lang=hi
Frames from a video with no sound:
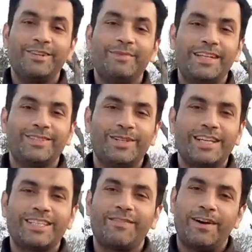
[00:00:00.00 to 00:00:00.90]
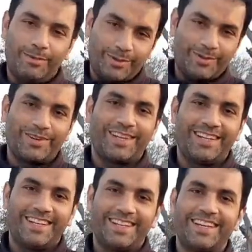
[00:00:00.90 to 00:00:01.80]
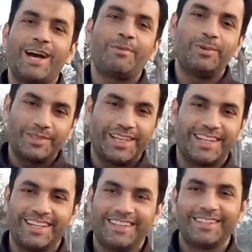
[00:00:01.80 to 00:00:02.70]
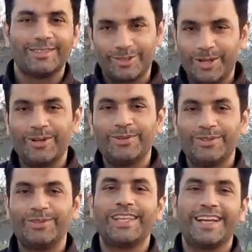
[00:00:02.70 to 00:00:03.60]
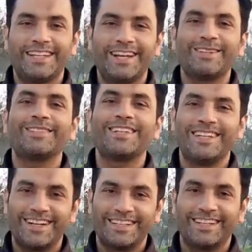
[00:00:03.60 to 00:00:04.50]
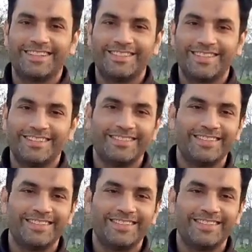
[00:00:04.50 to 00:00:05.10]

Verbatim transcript: हैं मैंने तो और ये सिर्फ आप लोगों के लिए क्या आप लोग देखें चलो हम देखने हैं कि तुम किन्ना के देखते हो सानो